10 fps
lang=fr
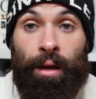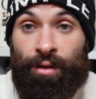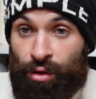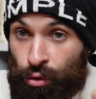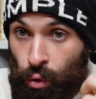
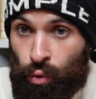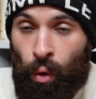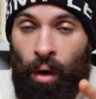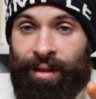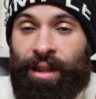surtout
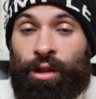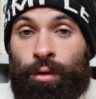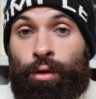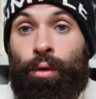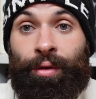en sachant
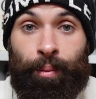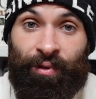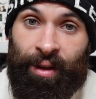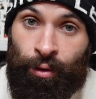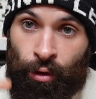que le film
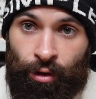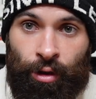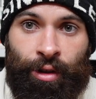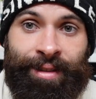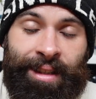fait
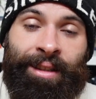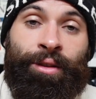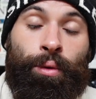2h35,